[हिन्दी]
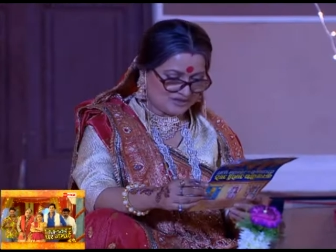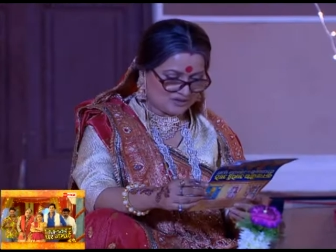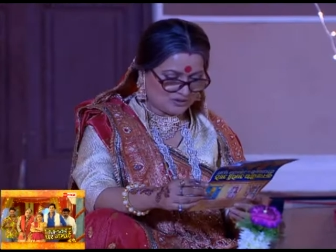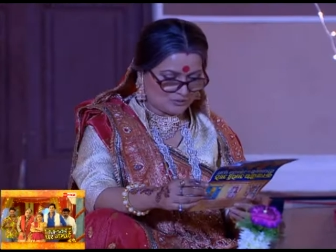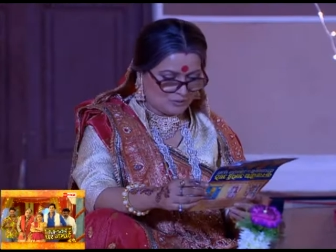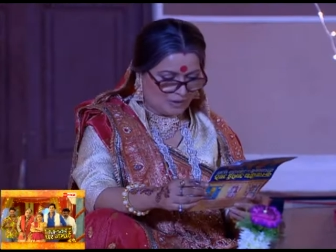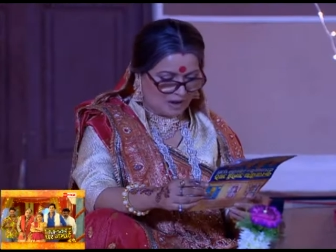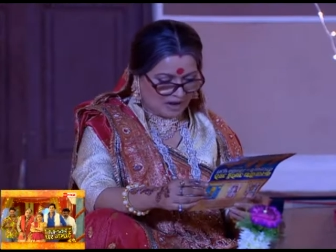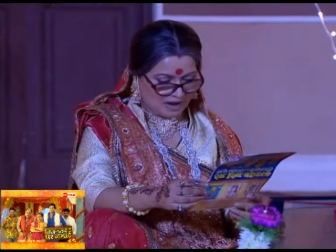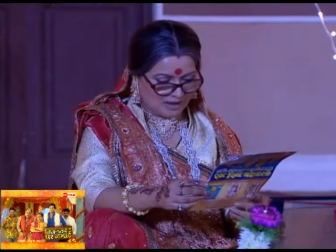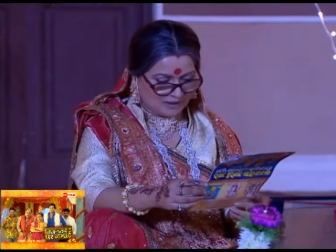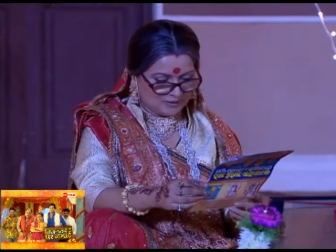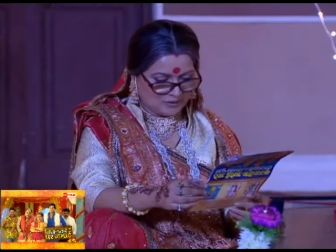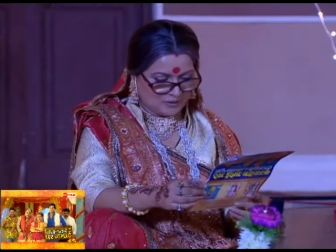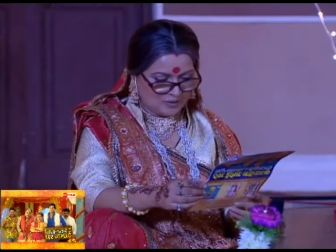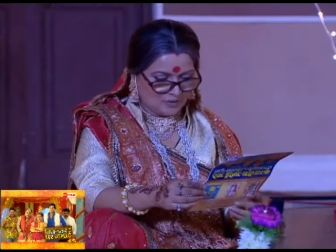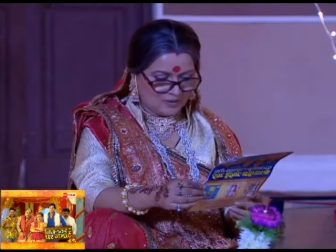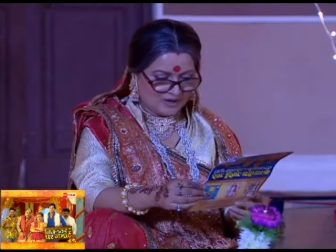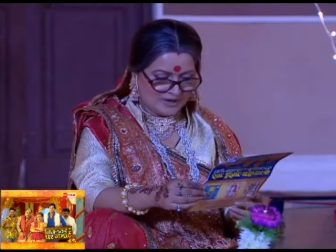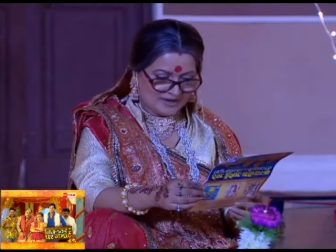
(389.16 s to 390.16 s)
के सुहाग
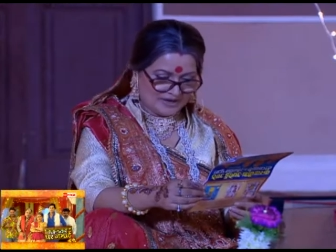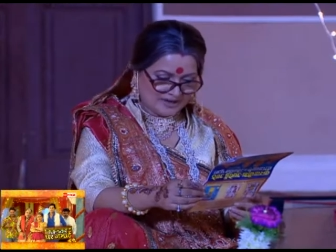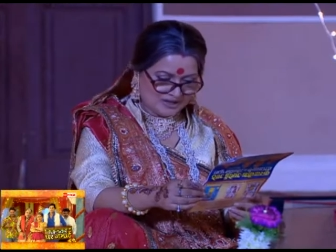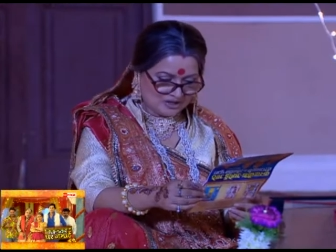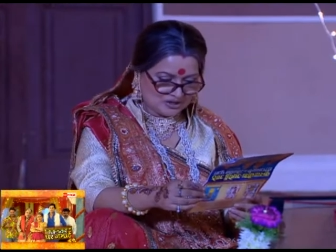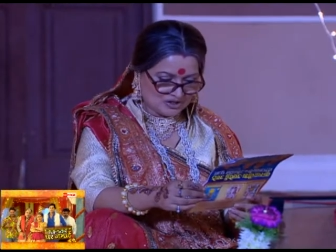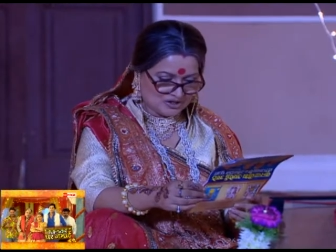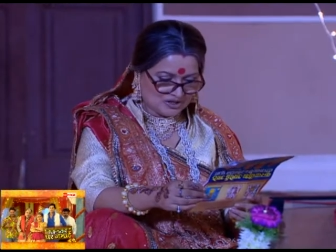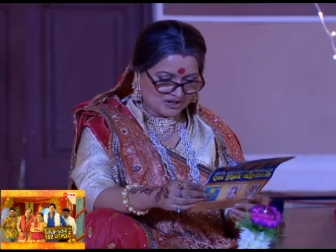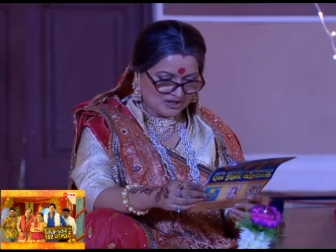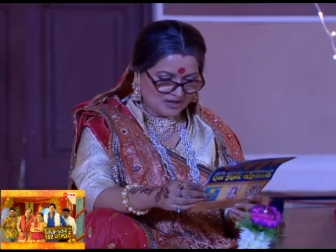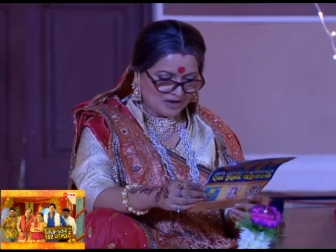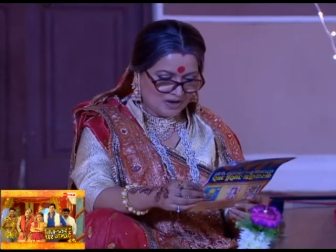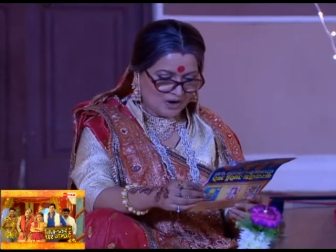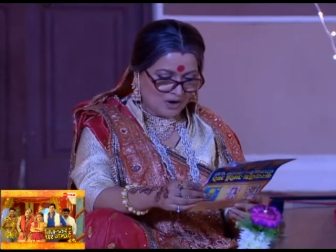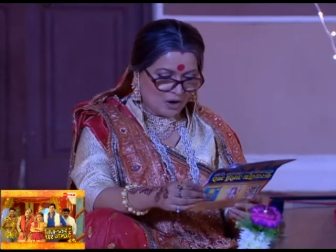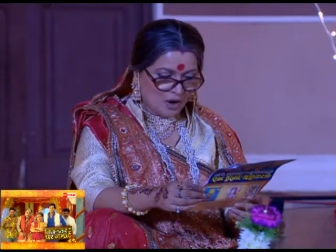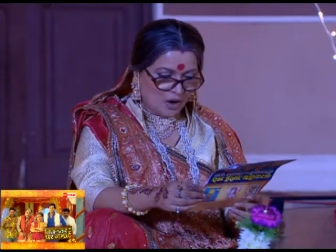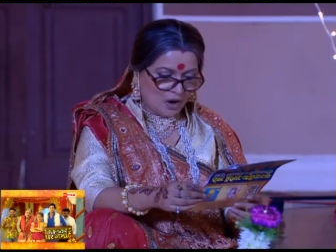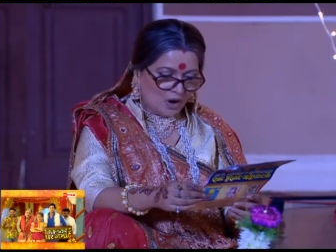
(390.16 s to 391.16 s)
को गणेश जी
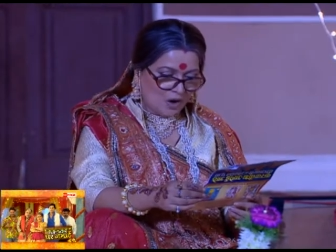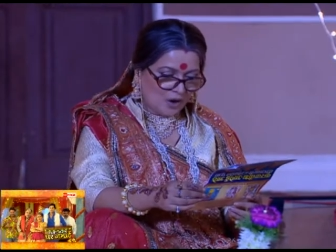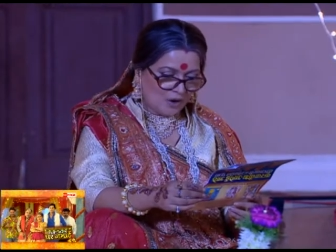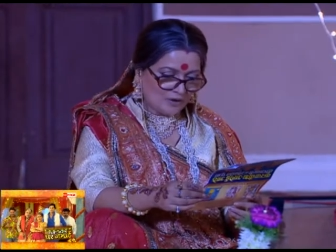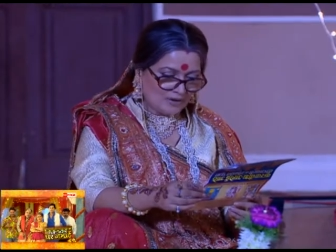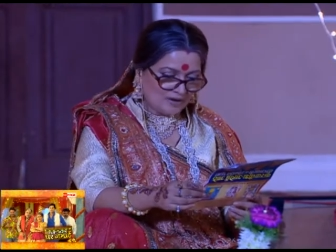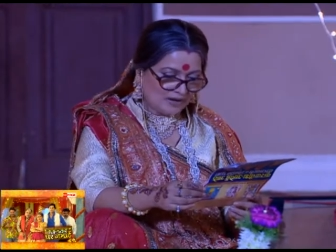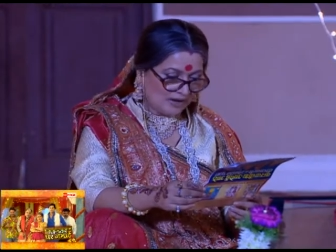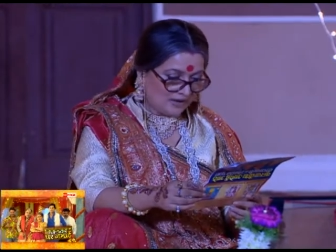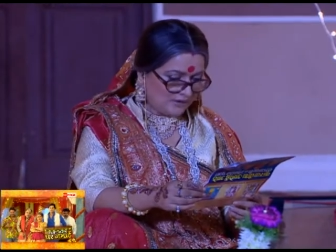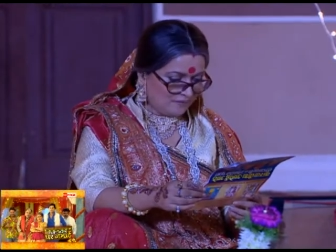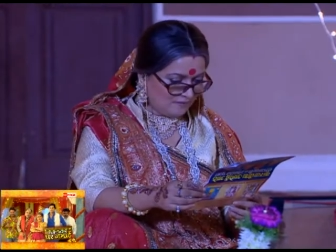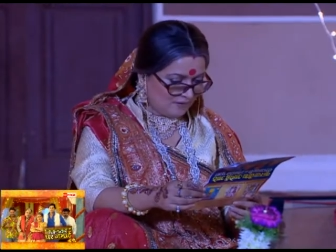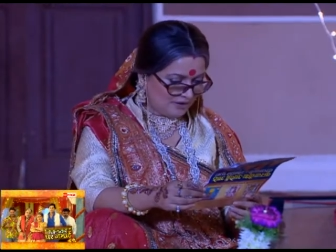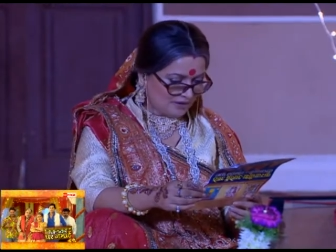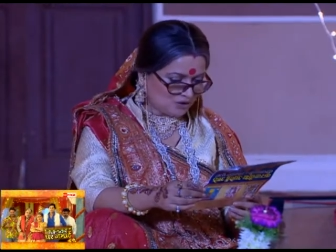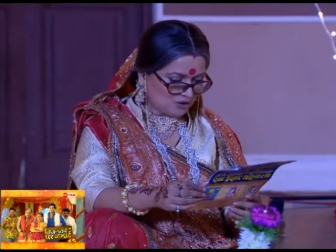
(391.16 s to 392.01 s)
और करवा